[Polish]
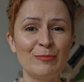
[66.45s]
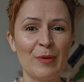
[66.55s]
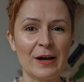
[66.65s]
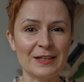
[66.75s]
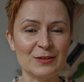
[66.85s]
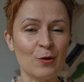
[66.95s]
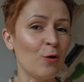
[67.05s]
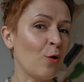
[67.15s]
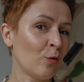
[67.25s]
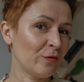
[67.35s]

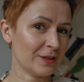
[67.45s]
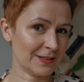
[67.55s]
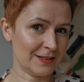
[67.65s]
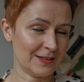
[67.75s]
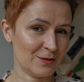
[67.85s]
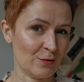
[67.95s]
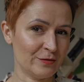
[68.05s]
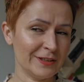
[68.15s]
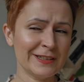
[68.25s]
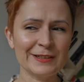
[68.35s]
bardzo
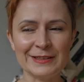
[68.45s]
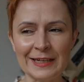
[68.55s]
oversize'owych,